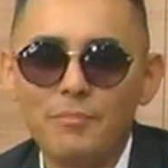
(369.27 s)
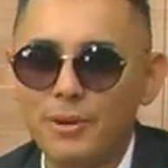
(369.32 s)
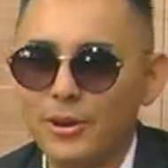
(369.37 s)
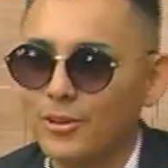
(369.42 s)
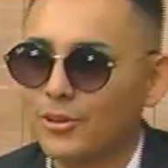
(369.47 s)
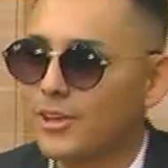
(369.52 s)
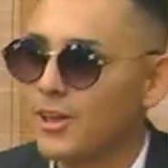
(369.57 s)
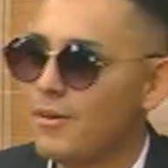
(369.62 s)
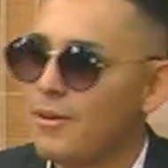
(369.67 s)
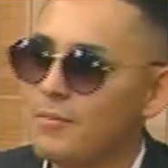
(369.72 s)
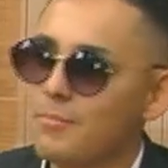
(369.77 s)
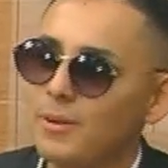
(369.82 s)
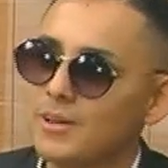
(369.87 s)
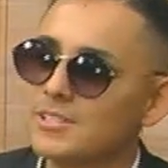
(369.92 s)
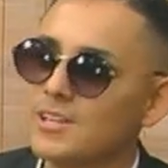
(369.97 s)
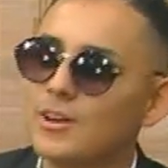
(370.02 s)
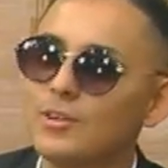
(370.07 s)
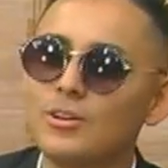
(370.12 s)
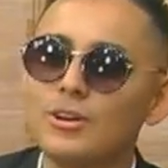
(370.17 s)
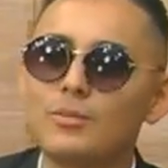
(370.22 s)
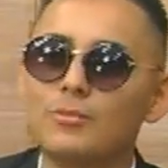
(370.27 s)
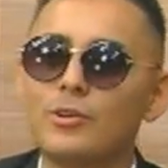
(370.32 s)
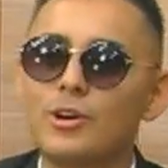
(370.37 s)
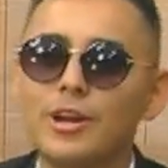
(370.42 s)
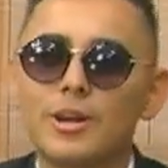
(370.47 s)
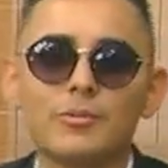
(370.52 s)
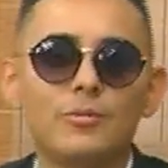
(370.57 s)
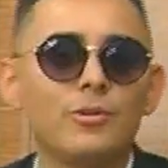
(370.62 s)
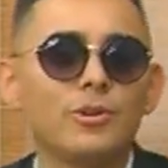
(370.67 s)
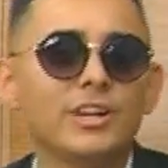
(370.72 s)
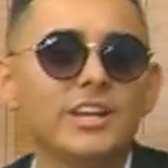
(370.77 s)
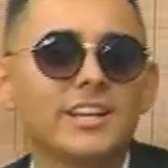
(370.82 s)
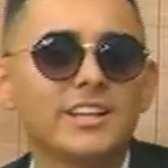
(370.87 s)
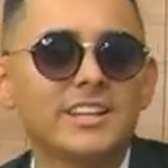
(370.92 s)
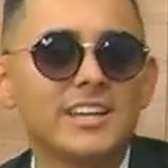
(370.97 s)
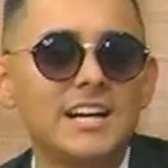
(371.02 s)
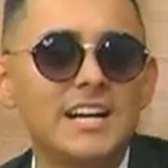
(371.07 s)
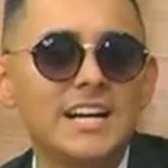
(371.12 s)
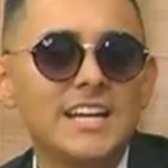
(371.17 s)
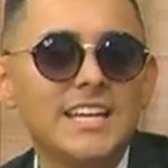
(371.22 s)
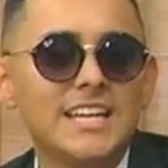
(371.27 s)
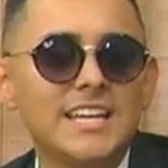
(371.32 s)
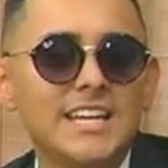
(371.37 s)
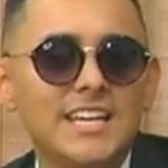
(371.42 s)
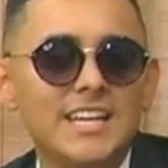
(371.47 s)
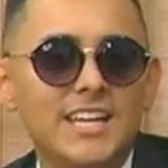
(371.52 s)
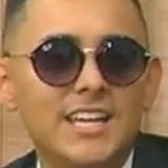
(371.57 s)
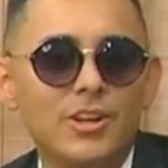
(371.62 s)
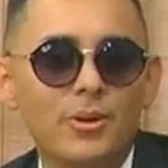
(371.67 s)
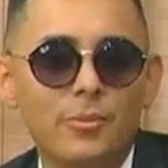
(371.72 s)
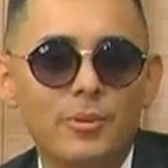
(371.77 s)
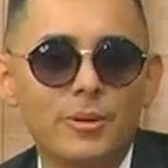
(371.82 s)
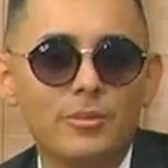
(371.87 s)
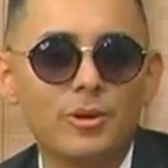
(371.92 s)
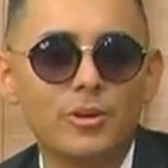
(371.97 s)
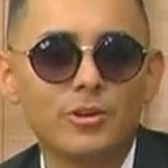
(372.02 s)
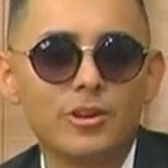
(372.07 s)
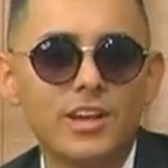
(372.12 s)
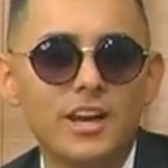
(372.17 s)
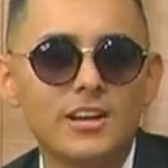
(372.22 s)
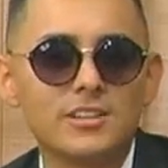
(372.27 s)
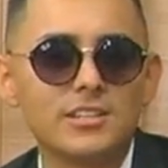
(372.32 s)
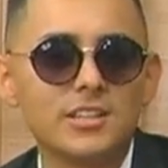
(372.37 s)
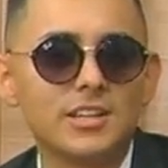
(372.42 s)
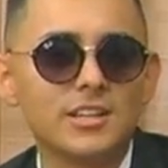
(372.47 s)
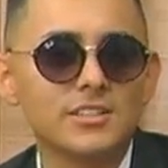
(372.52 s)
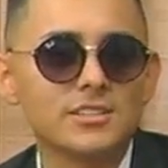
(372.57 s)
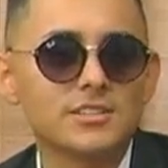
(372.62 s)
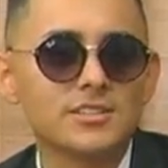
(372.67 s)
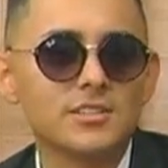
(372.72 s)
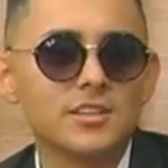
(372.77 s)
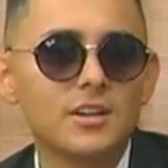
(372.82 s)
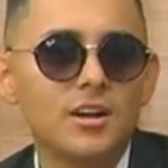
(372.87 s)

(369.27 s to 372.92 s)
Pero que ven pasar una mujer bonita y lo primero que hacen es